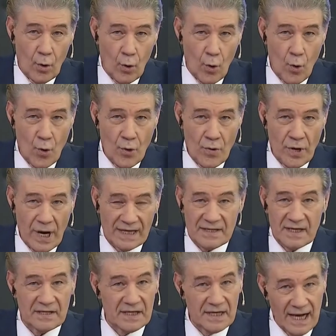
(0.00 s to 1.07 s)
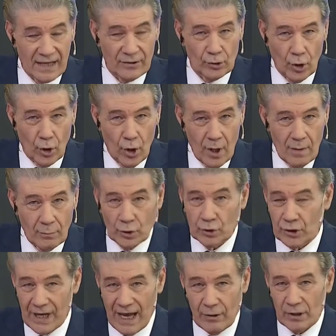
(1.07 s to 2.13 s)
un asesinato
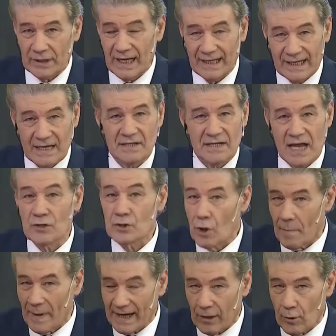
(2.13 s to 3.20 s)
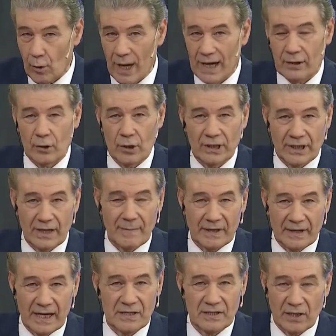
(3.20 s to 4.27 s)
mostrado hasta el cansancio para jugar con el
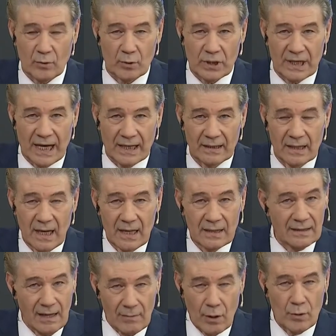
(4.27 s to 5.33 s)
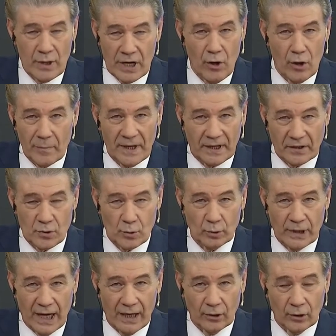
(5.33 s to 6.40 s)
tema de la inseguridad daba un enorme
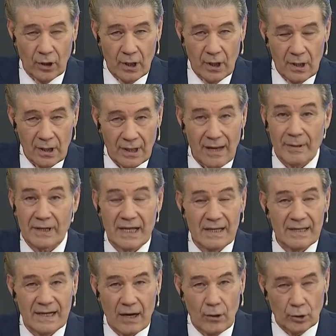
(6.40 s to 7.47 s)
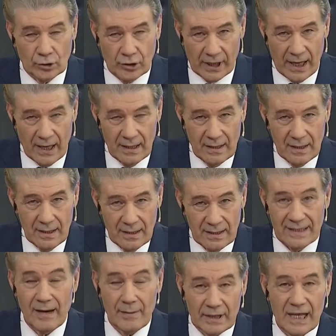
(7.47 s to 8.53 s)
resultado. La verdad era otra.
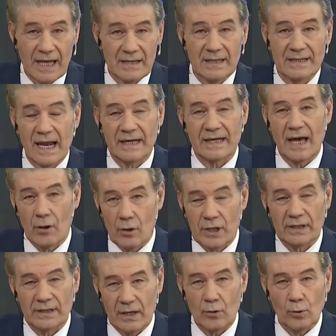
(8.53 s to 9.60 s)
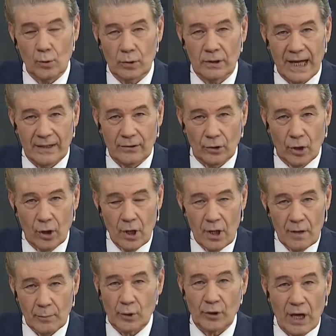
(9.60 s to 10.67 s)
Y la verdad es la que ahora están ocultando,
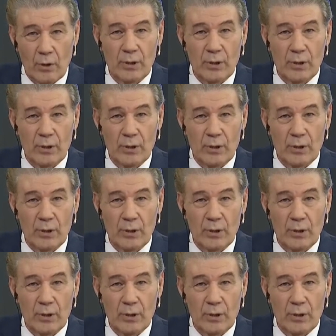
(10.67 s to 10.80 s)
porque